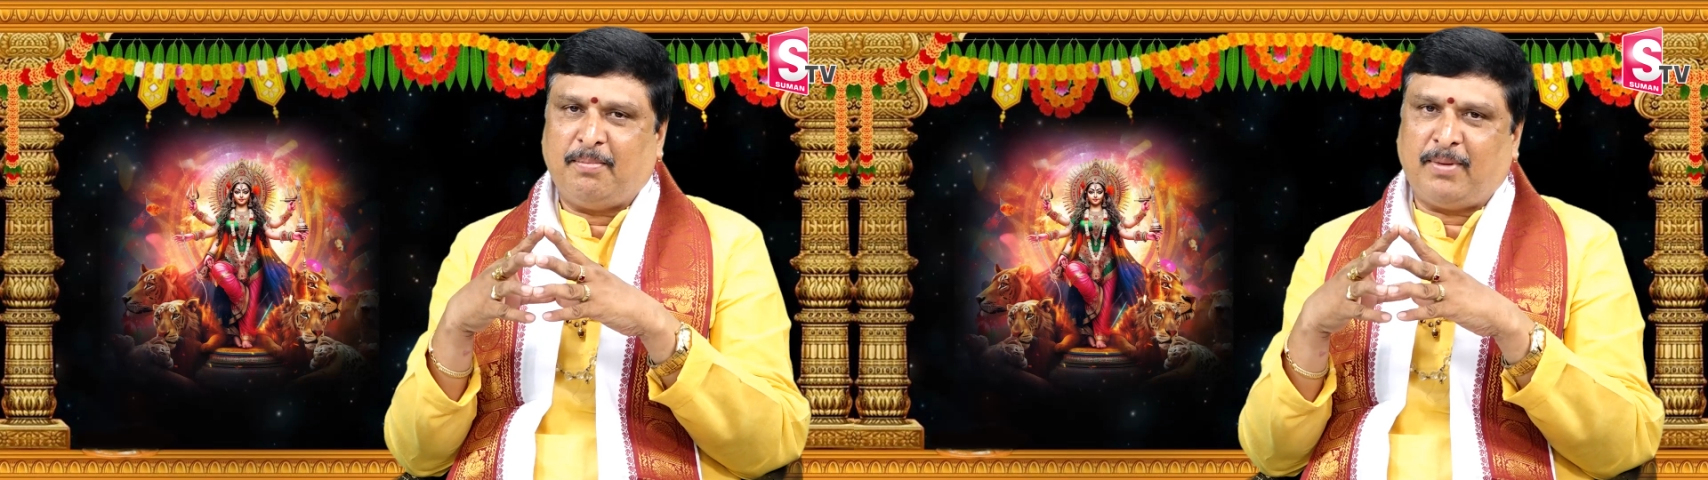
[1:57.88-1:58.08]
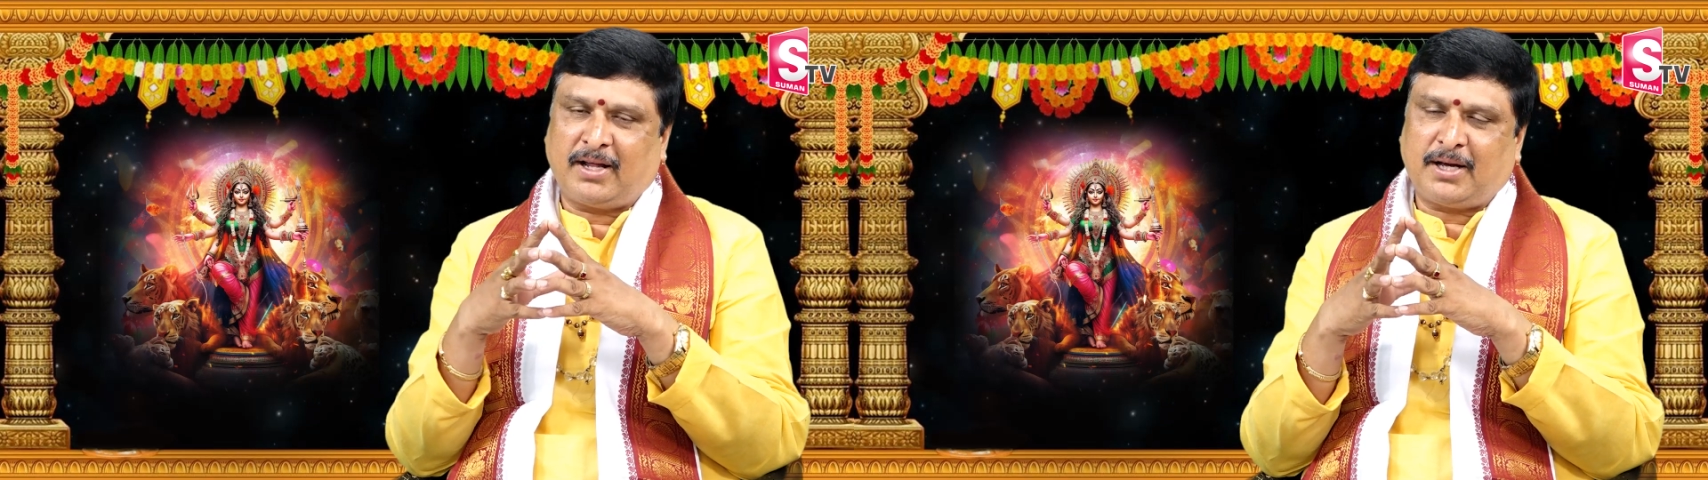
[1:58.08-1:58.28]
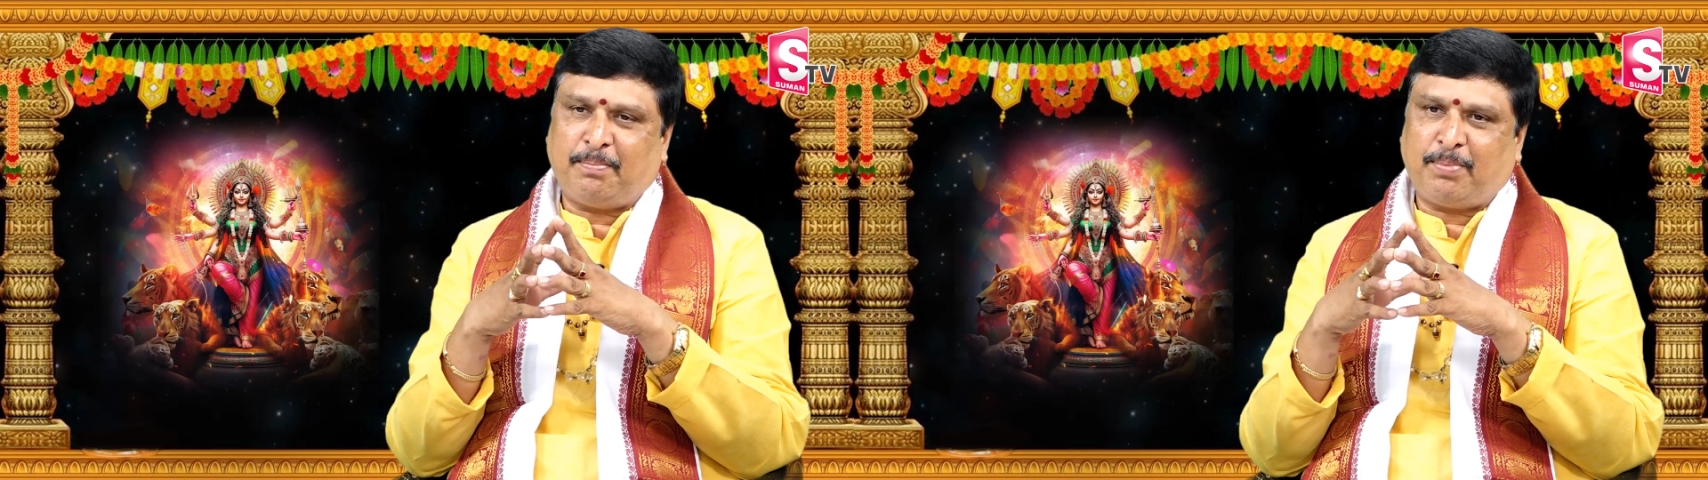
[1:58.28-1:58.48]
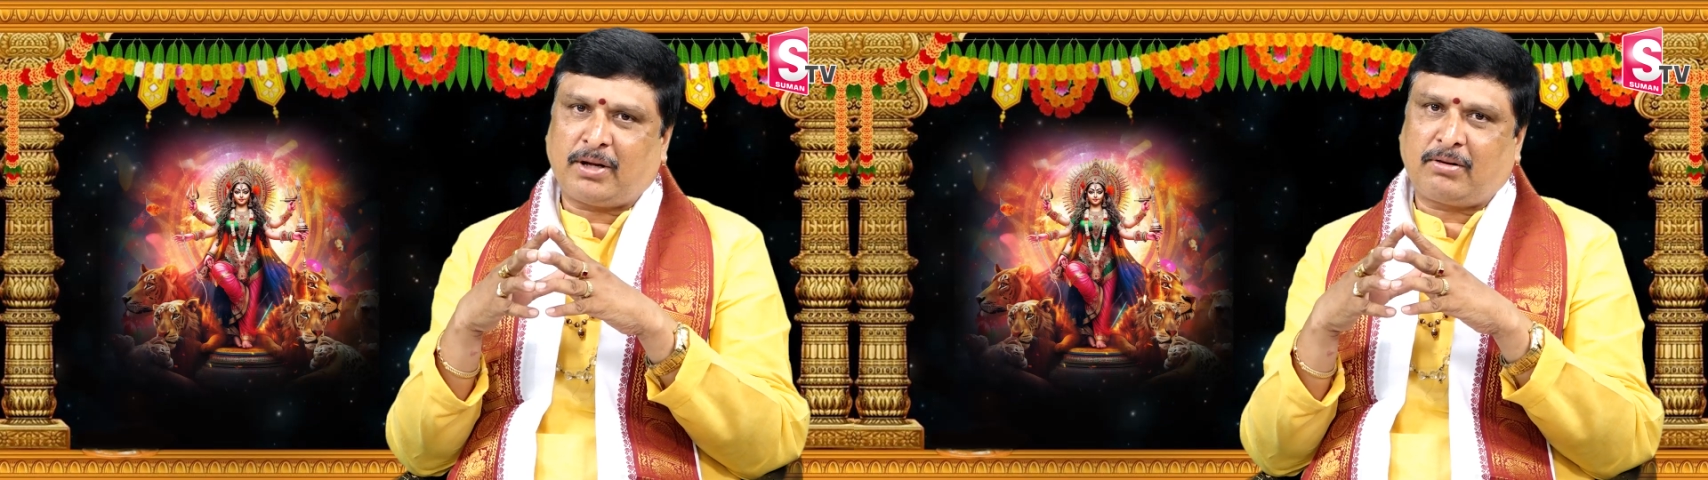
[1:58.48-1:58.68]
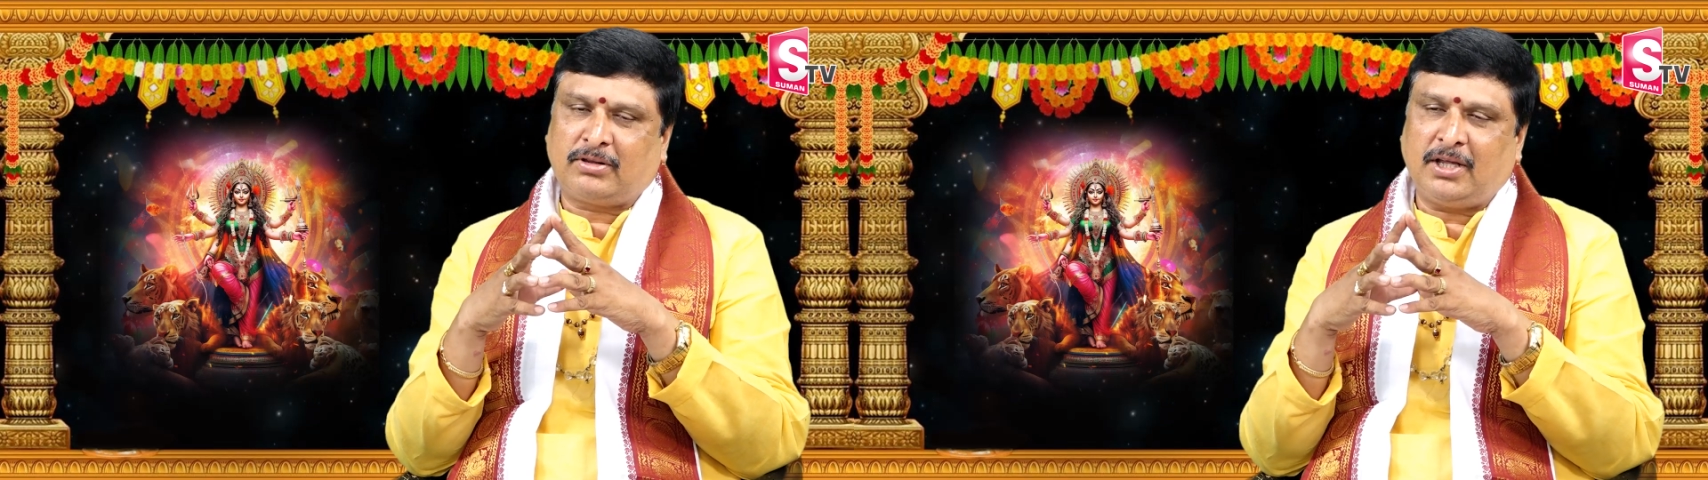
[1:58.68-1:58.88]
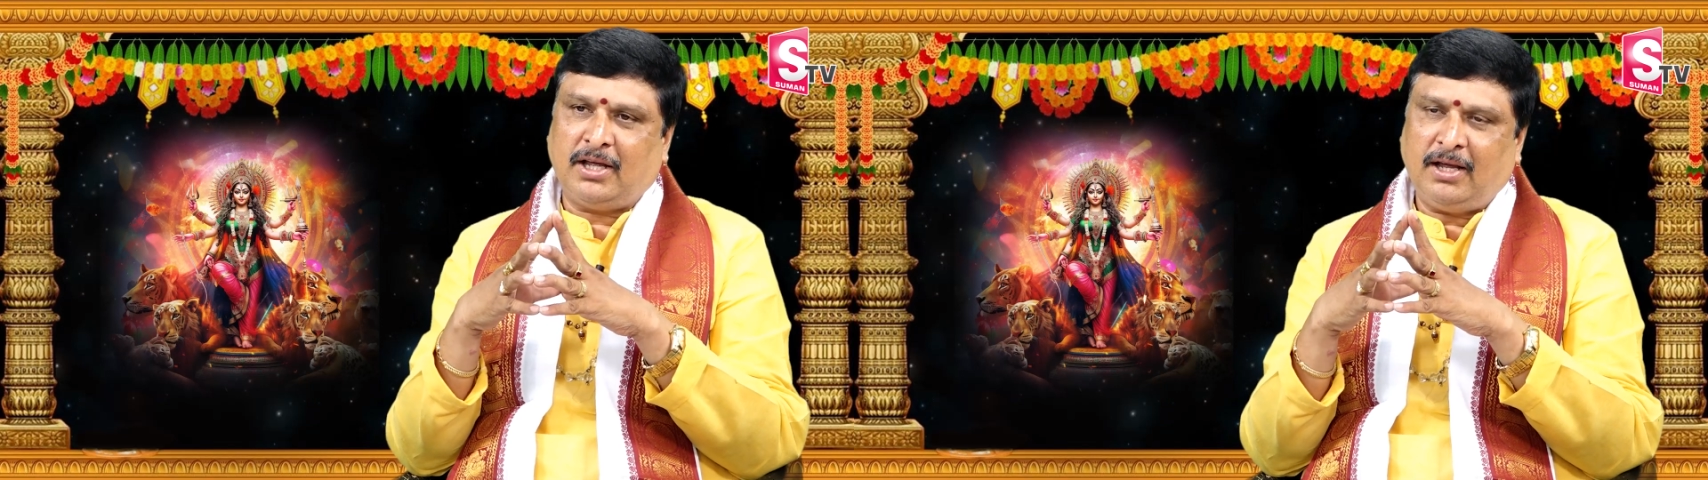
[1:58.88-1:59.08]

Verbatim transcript: మనకి ప్రకృతి